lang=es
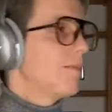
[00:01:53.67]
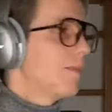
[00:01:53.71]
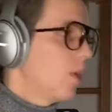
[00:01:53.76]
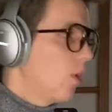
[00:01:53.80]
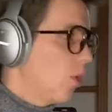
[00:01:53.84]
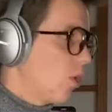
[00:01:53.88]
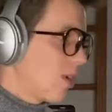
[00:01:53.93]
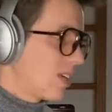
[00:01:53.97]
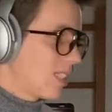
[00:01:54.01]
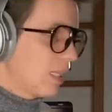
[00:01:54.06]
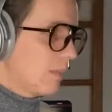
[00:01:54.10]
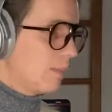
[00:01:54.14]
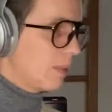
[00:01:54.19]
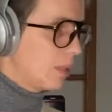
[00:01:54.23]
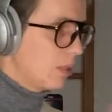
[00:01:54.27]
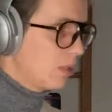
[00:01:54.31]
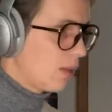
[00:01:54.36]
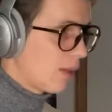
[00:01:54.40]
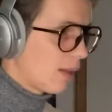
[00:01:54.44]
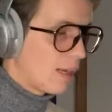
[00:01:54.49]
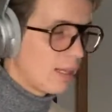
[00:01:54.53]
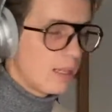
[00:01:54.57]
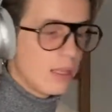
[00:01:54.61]
lo que está
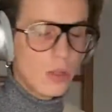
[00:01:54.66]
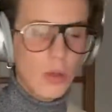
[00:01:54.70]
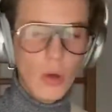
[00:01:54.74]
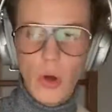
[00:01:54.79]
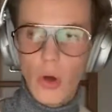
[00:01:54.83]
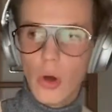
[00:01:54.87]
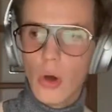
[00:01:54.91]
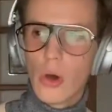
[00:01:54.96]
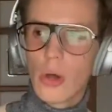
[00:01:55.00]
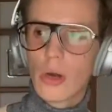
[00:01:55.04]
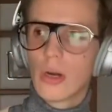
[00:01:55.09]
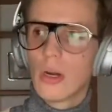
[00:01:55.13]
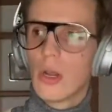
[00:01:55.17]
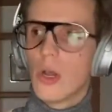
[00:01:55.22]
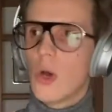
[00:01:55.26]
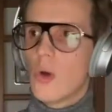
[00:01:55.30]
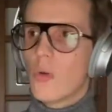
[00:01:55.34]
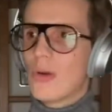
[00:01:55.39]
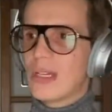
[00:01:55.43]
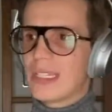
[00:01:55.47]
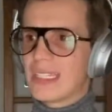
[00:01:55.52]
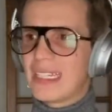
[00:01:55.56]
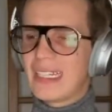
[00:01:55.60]
pasando alrededor,
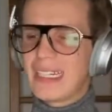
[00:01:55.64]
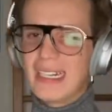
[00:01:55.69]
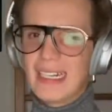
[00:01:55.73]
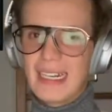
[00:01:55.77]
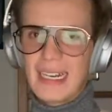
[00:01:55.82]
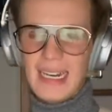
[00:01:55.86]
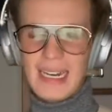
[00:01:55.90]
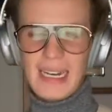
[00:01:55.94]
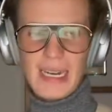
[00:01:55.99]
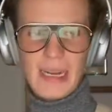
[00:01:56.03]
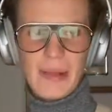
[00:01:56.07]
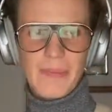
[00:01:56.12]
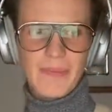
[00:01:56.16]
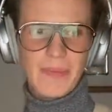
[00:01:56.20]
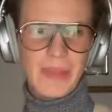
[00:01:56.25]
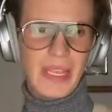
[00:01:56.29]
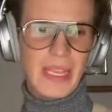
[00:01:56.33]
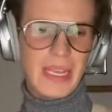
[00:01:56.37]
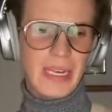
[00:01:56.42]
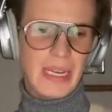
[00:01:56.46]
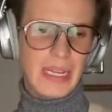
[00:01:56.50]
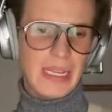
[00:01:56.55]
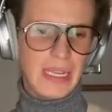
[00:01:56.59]
o están en el,
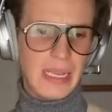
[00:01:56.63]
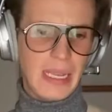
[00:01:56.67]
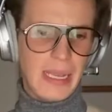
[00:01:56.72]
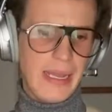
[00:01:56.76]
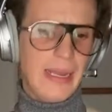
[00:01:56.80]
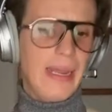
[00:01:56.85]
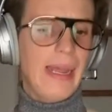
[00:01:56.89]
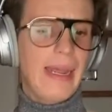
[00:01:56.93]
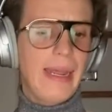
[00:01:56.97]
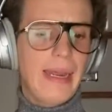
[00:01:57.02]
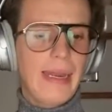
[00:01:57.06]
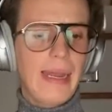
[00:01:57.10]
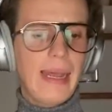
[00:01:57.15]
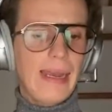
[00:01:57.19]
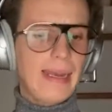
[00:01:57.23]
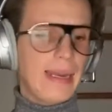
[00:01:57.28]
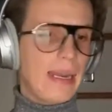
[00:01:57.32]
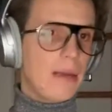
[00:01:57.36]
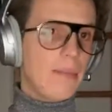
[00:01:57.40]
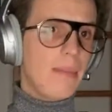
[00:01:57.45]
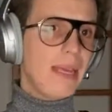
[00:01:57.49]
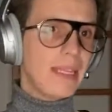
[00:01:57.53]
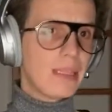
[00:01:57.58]
en
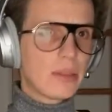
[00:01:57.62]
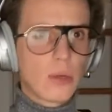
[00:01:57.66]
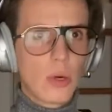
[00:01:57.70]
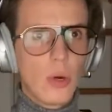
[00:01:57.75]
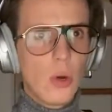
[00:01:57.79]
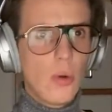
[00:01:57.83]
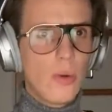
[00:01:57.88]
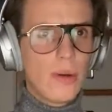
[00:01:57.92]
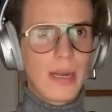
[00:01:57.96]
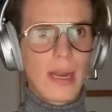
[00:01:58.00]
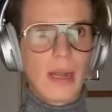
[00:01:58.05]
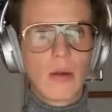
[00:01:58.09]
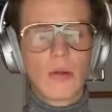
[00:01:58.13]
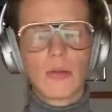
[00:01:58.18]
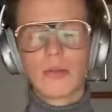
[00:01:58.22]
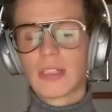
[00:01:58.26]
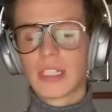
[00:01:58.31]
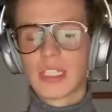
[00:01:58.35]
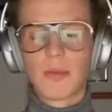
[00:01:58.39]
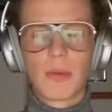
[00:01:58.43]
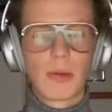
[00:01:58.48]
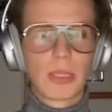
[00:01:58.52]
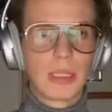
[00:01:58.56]
el, metro o en algún
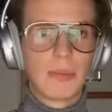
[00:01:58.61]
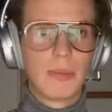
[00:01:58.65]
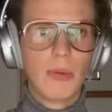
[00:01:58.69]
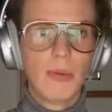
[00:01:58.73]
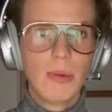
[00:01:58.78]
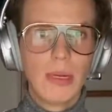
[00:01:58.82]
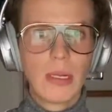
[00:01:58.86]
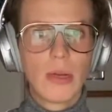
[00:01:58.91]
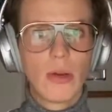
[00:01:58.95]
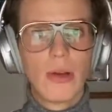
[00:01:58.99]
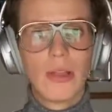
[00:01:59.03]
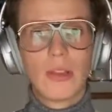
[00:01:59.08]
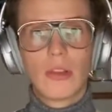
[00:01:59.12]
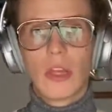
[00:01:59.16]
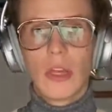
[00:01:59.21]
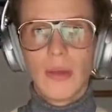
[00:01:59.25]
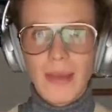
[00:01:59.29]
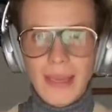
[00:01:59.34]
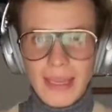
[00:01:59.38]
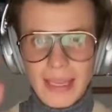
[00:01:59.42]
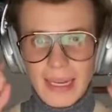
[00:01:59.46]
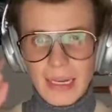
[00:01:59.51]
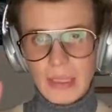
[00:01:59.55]
transporte público y
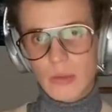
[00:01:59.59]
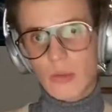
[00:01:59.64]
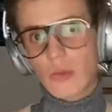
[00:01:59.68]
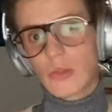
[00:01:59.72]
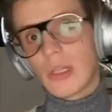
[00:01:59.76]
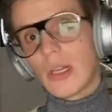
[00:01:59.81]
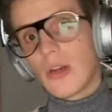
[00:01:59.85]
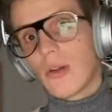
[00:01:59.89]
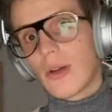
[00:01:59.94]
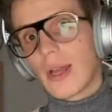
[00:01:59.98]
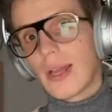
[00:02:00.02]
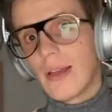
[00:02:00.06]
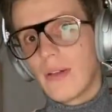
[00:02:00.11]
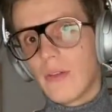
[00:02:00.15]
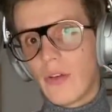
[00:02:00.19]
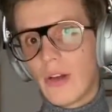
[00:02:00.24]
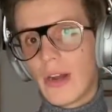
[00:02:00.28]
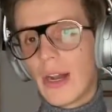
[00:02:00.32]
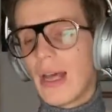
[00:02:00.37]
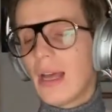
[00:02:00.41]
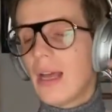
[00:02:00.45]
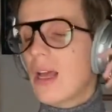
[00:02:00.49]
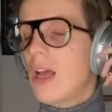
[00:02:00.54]
todavía quieren escuchar lo que hay
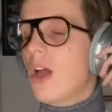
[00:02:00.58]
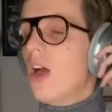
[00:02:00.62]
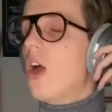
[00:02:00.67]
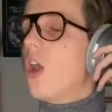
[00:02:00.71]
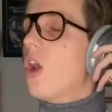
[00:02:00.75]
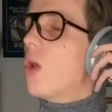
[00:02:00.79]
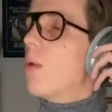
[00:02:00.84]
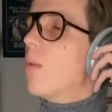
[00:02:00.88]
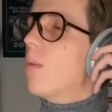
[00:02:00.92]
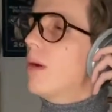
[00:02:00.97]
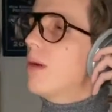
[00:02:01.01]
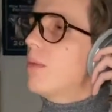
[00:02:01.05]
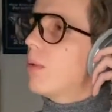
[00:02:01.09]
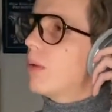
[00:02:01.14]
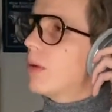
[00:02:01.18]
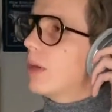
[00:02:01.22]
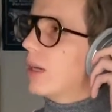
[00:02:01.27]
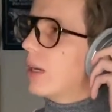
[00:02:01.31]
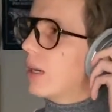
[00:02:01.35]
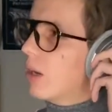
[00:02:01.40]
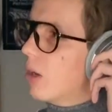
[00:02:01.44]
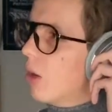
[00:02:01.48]
afuera, lo pueden poner